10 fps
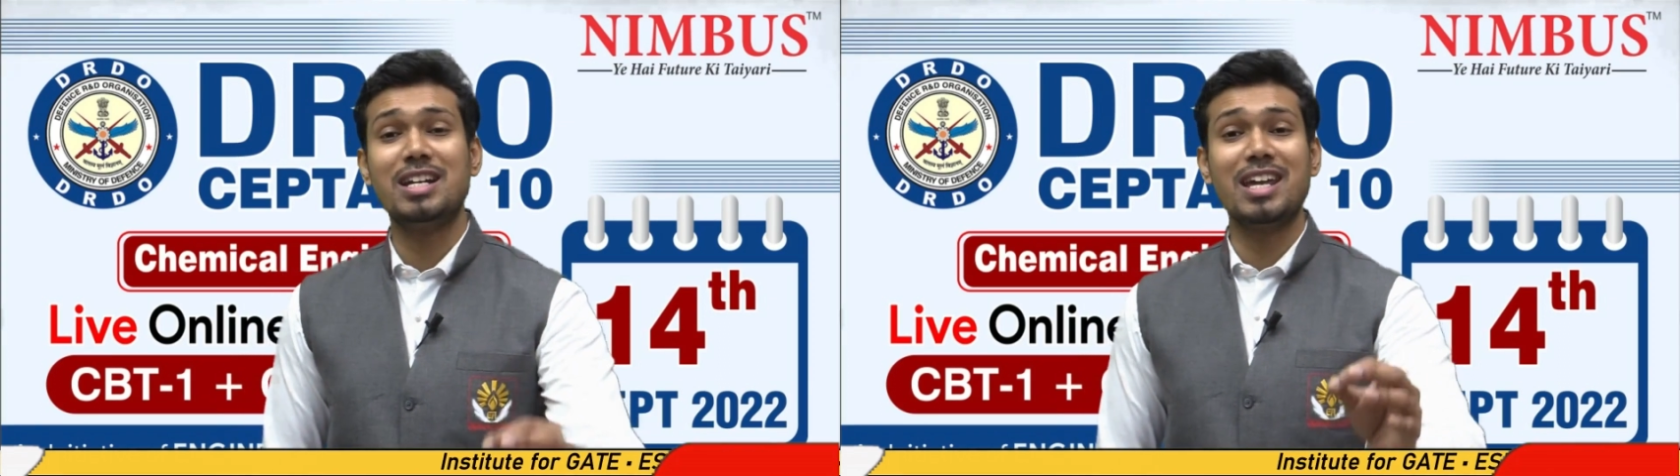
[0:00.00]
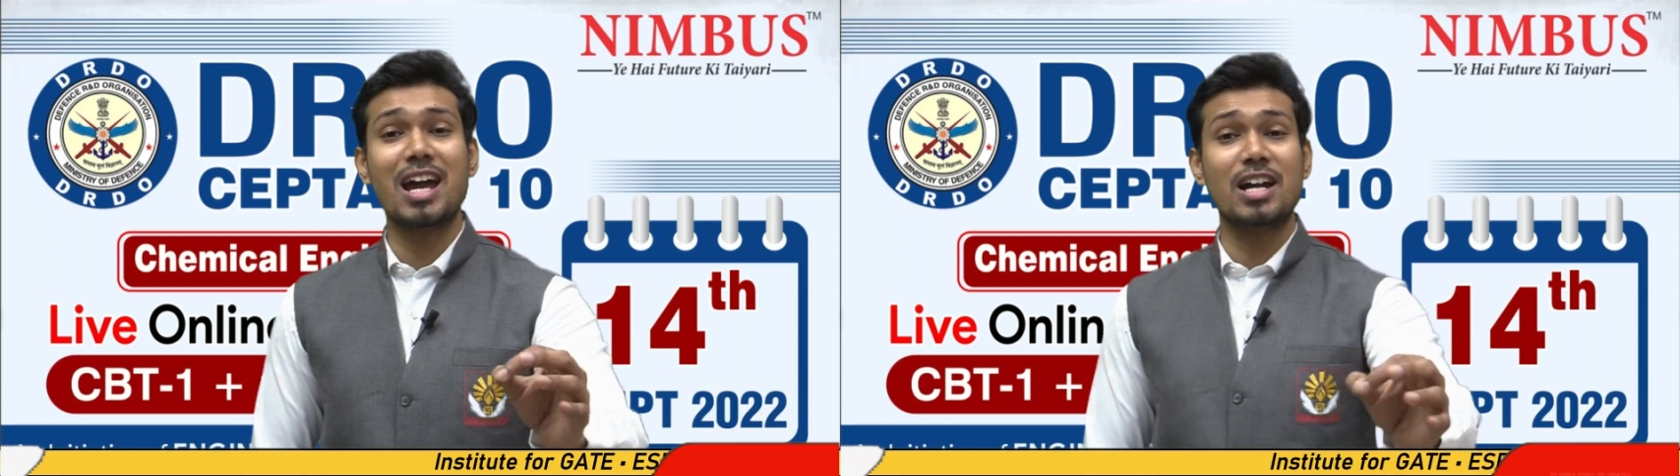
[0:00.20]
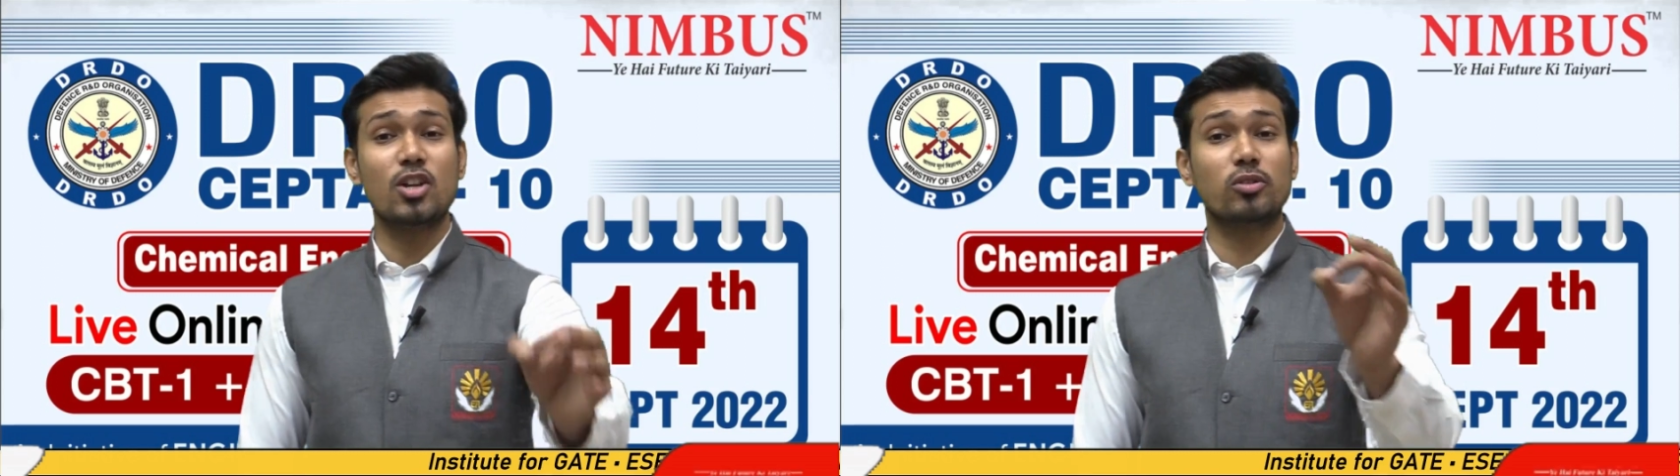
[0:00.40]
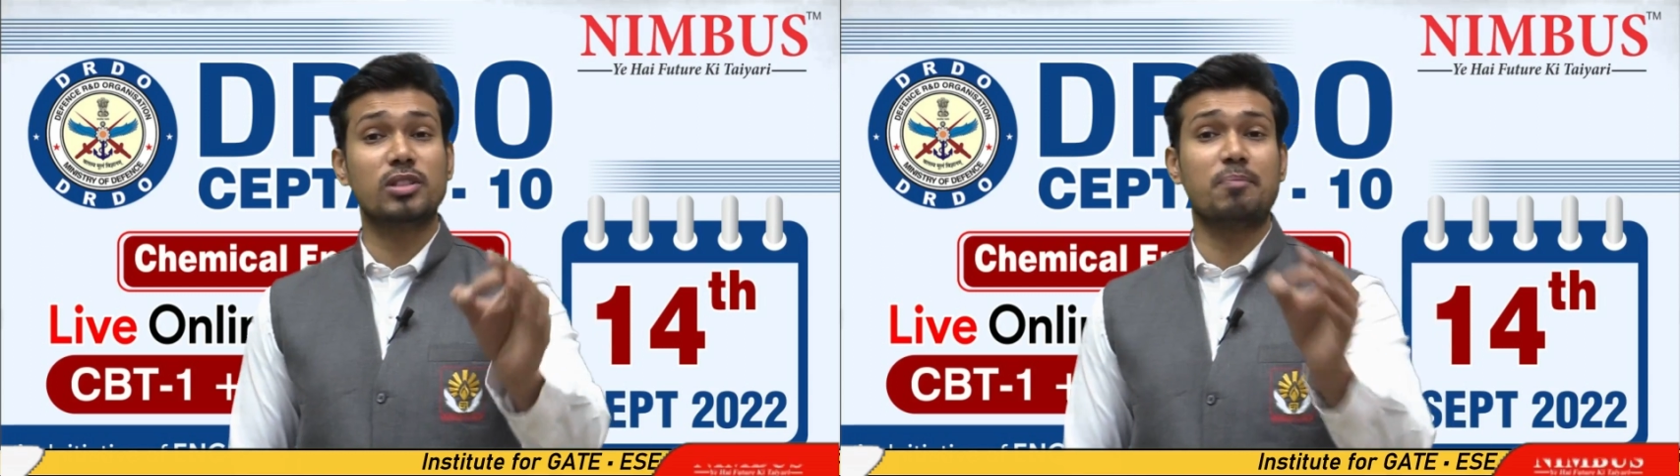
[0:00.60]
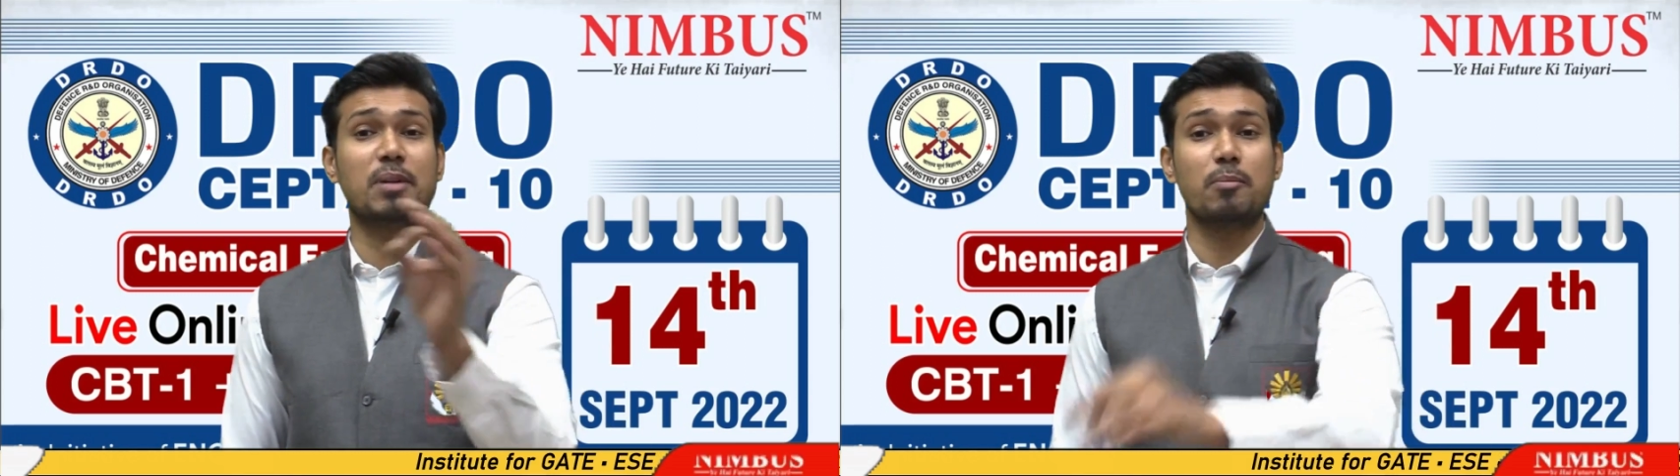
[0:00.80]
डीआरडीओ
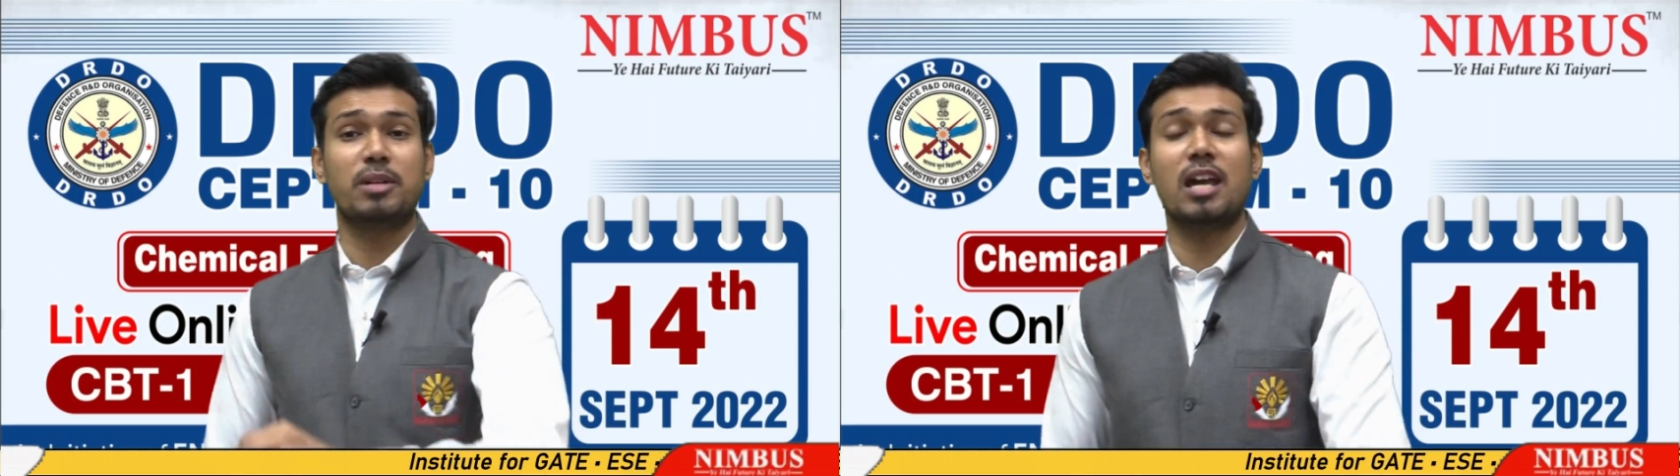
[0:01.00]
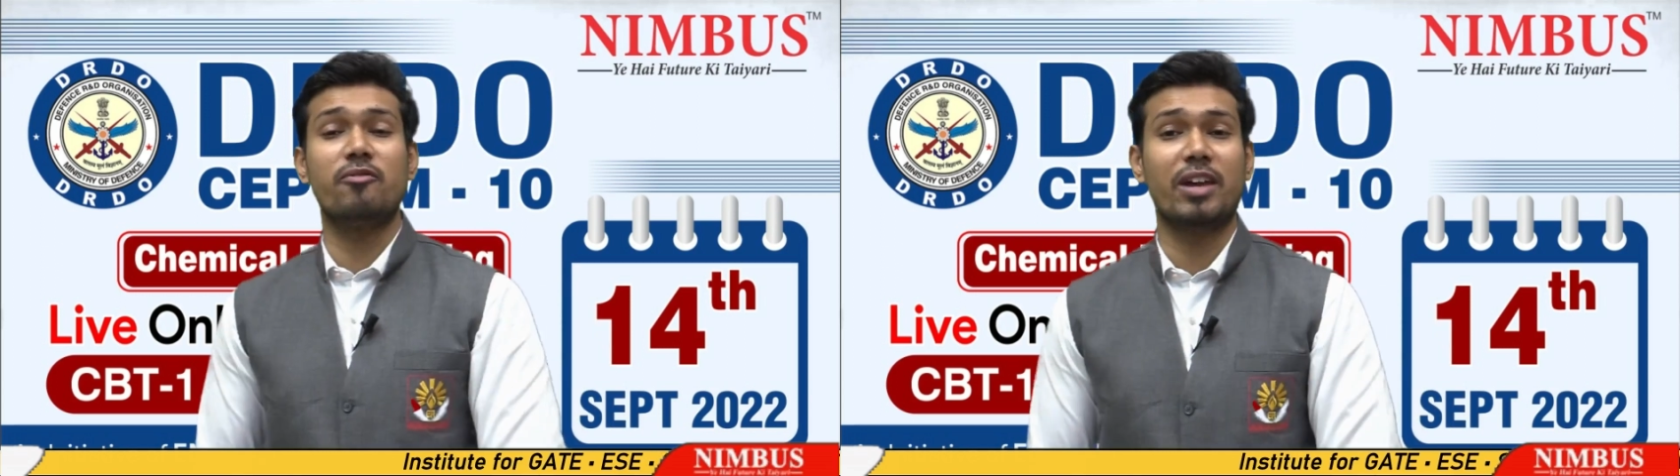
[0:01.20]
सेप्टम 10